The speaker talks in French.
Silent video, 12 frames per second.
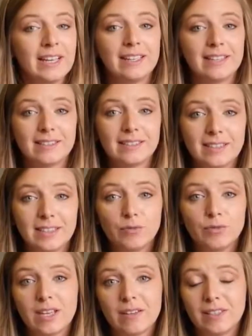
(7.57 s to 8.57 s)
Et si
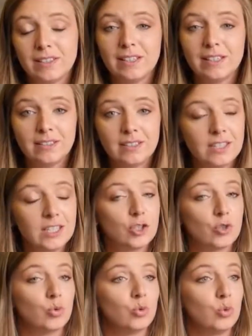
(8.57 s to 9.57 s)
vous avez des
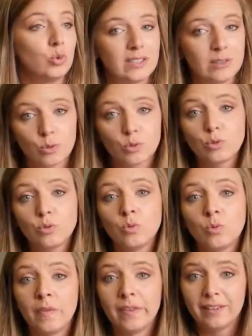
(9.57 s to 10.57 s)
litiges ou des
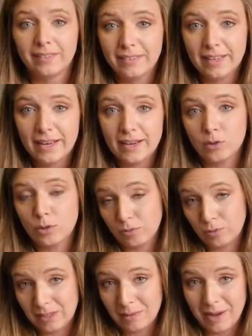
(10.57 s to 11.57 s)
sanctions dès que
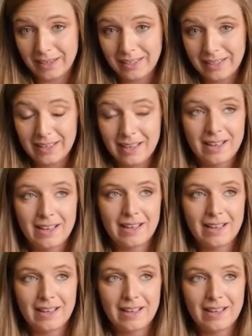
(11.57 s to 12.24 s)
vous démarrez,